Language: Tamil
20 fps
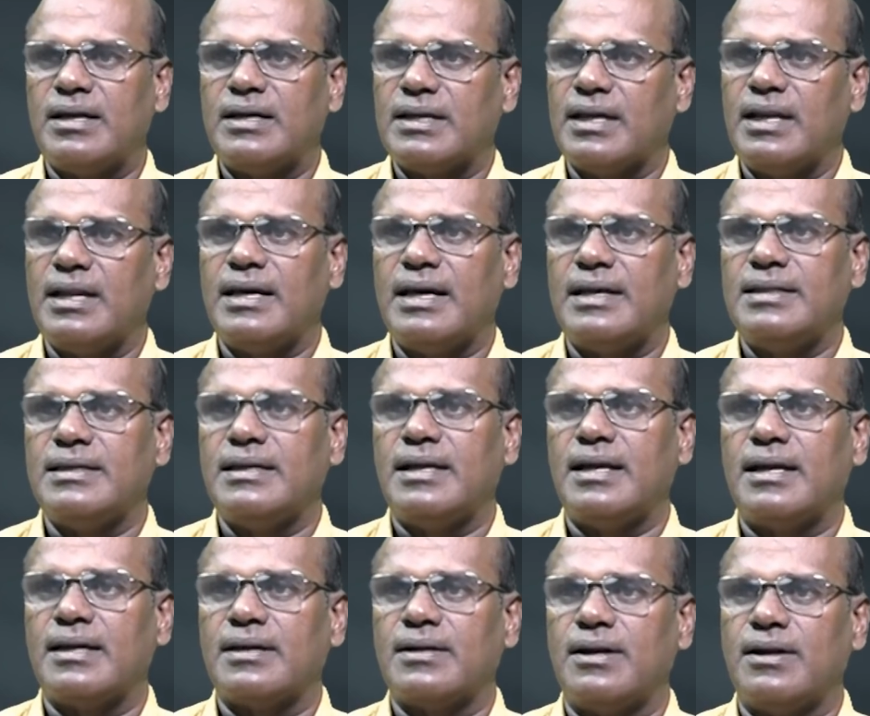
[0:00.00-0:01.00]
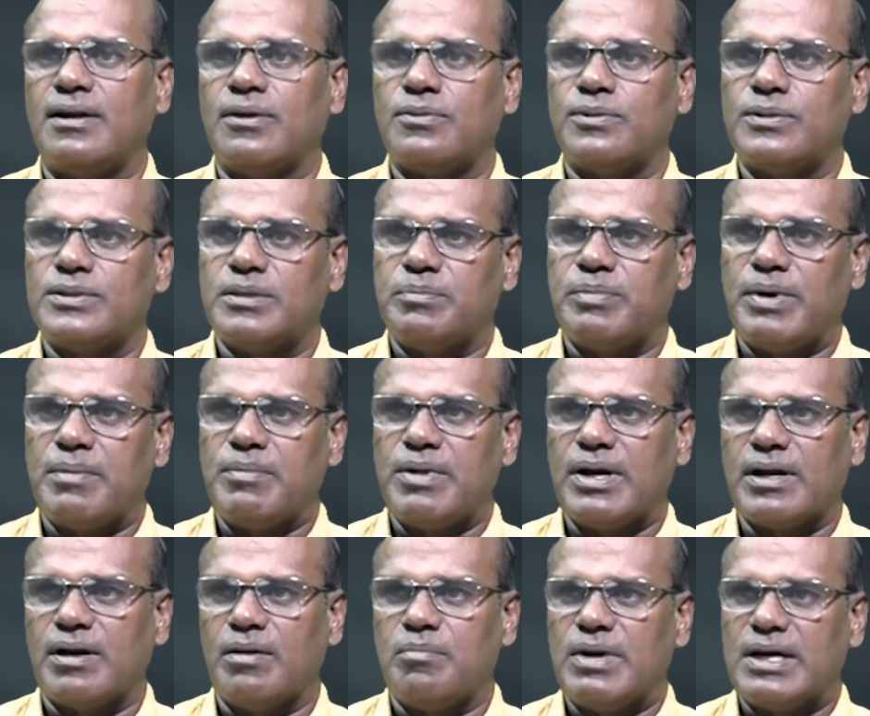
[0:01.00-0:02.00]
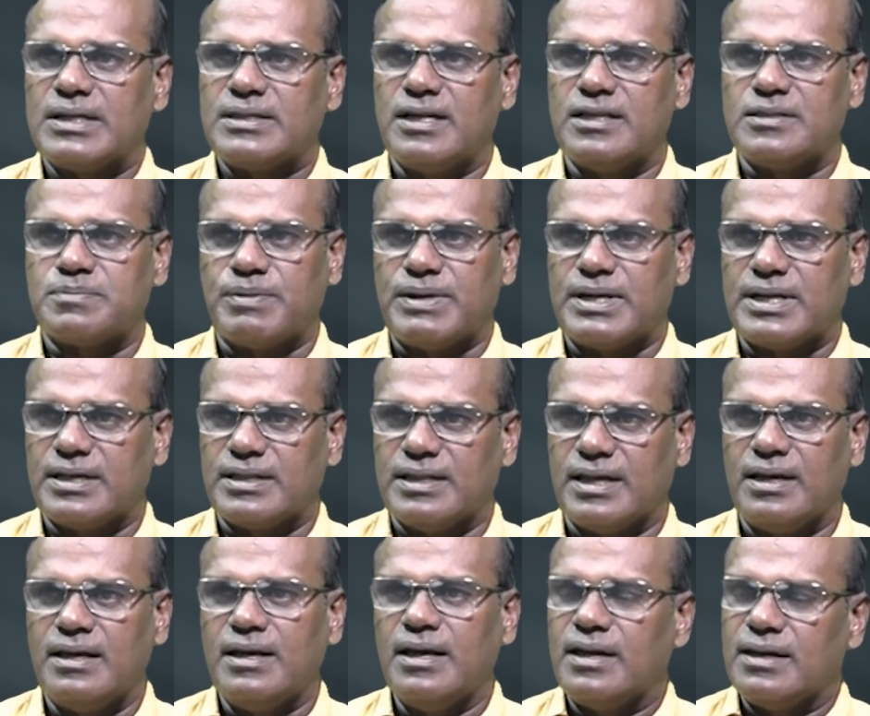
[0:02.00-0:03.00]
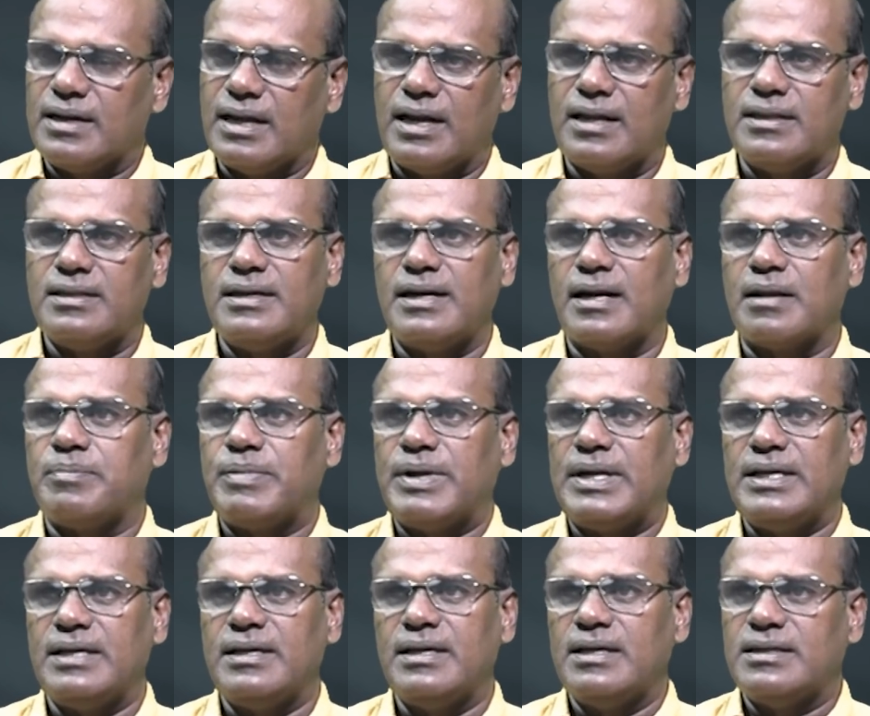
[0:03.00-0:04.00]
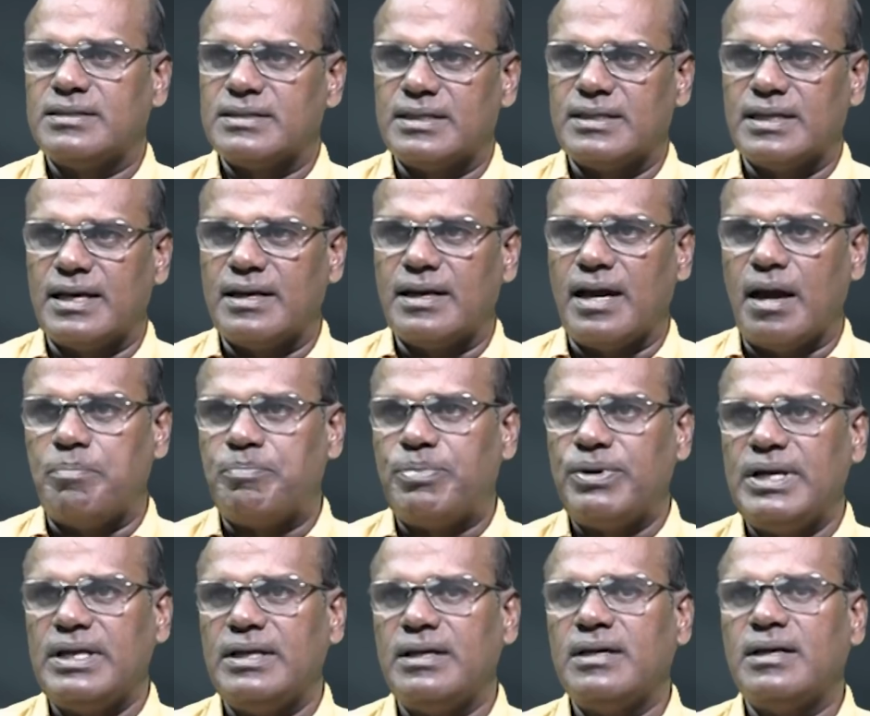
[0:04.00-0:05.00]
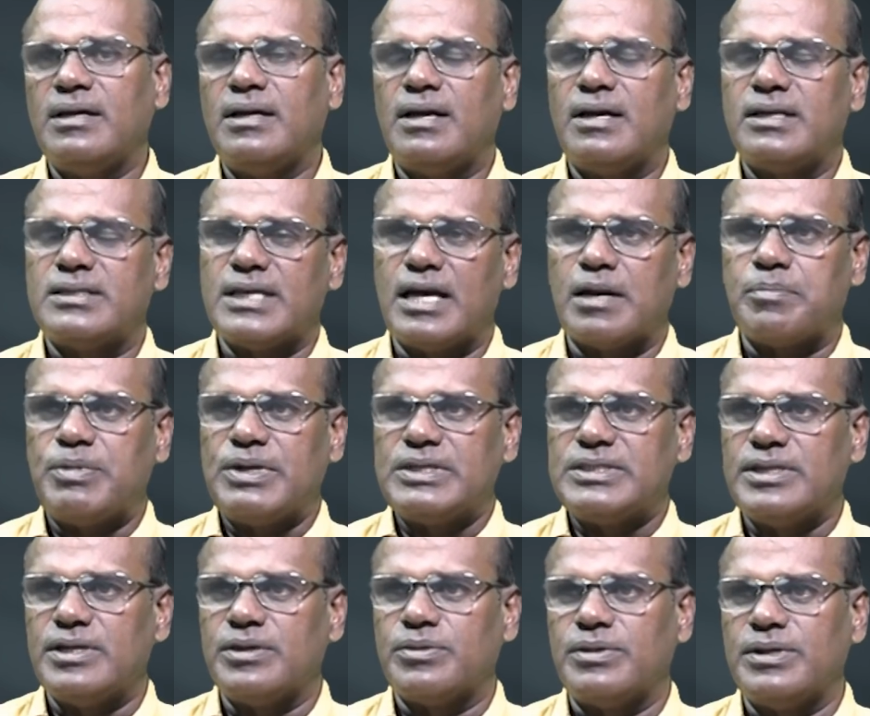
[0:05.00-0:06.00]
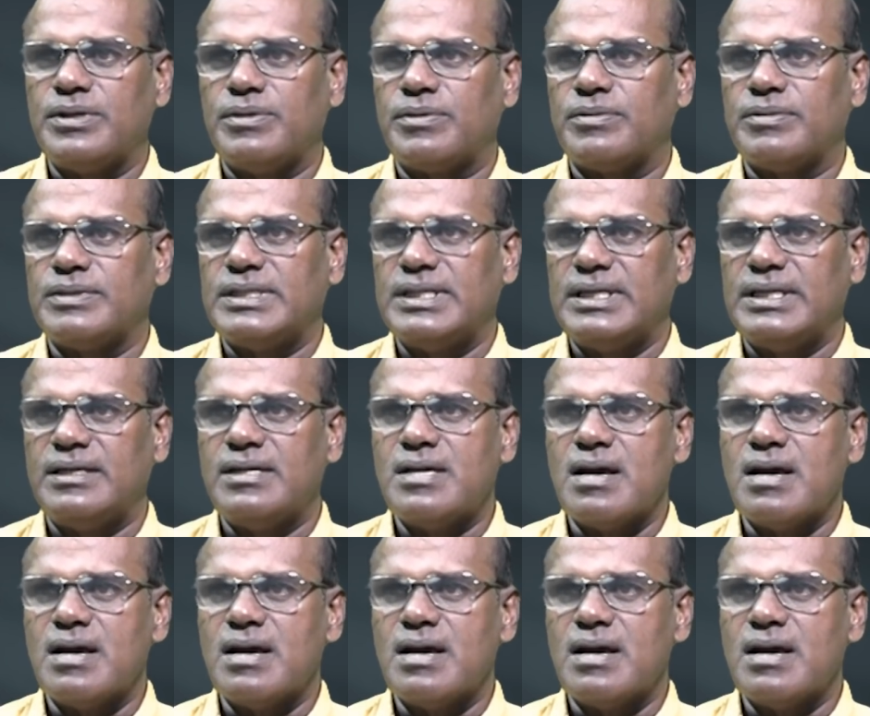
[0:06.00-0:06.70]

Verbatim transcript: எட்டலை அதிக இடங்களில் கொடுத்து பாமக மார்ஜினைஸ் பண்ணுறது தான் நல்லதுன்னு எடப்பாடி செய்தார் அப்படி ஷார்ப்பாக செய்யக்கூடியவர் வந்து